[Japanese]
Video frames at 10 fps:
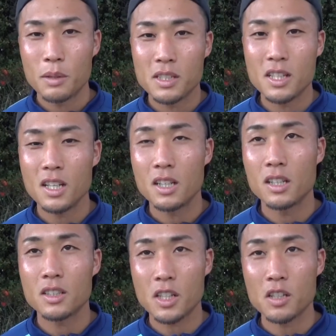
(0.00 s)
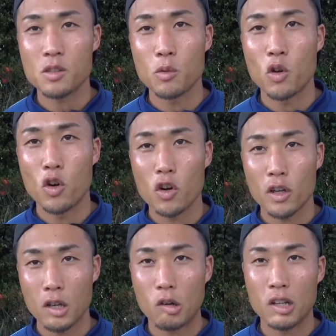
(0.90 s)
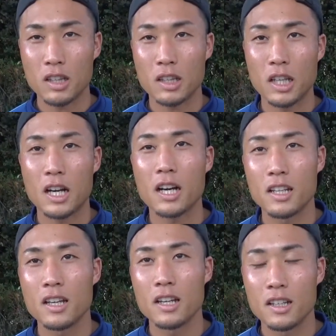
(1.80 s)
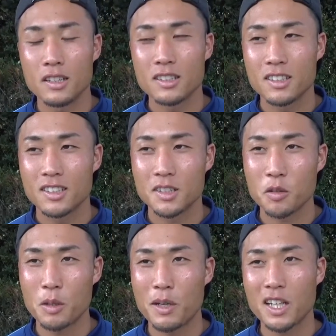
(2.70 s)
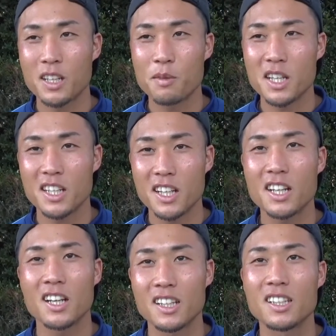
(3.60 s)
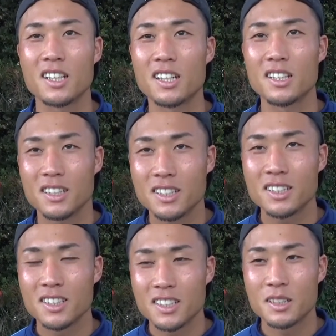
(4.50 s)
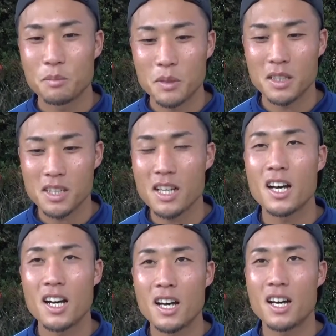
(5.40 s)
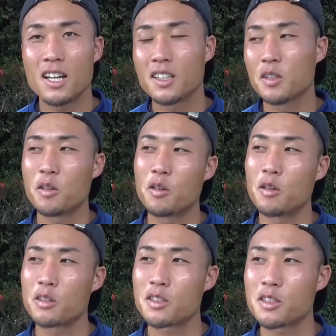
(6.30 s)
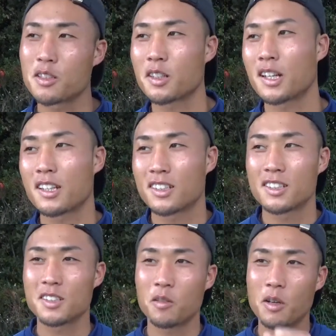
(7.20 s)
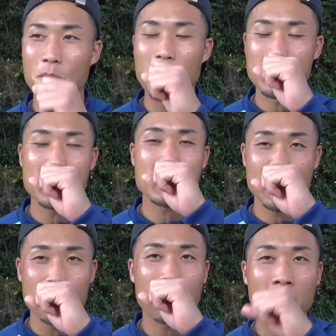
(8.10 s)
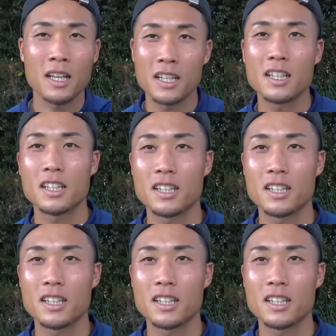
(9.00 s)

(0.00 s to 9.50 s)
ぱ前半チャンスも結構あった中で、そこでまあ決めきれなかった、まあ前半のそこはまあ前線の課題